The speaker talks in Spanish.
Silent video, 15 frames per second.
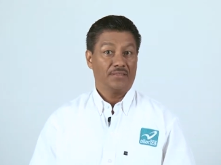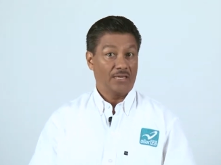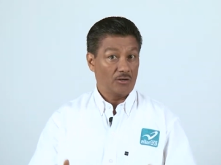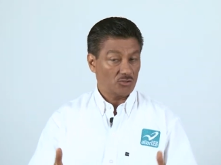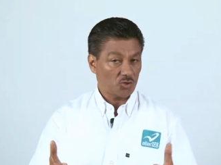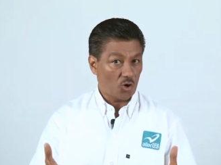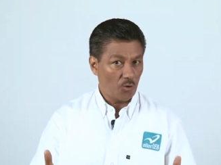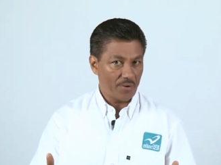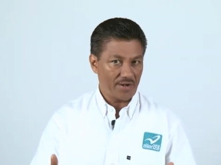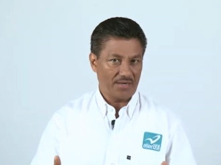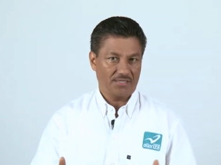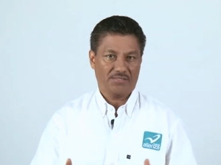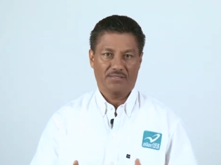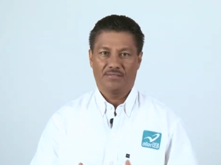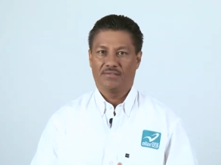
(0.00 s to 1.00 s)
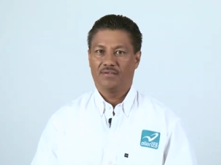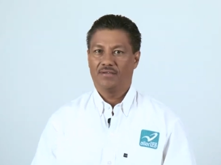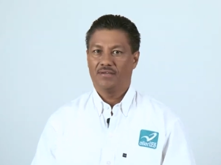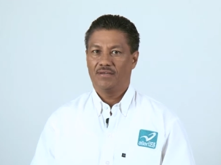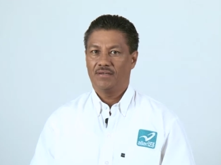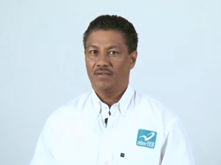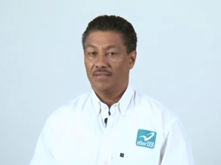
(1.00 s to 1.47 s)
de los jóvenes,
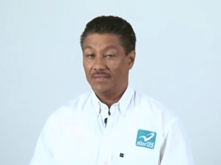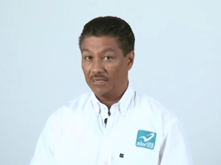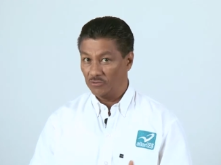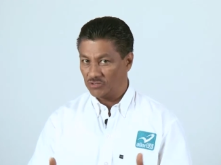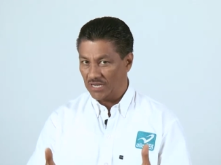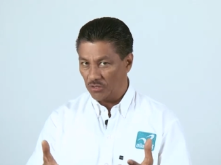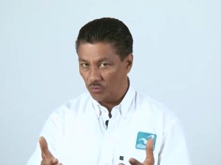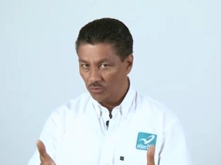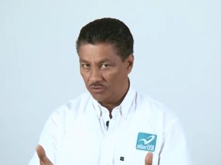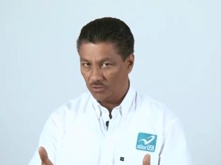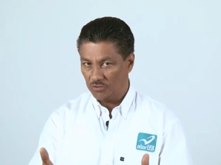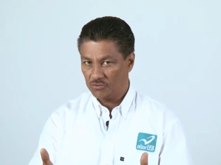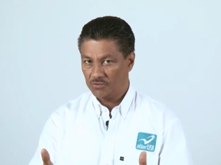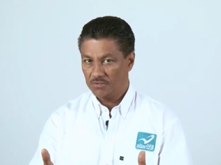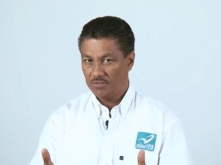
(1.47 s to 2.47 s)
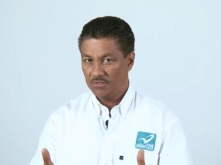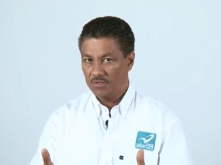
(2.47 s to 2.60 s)
de los adultos,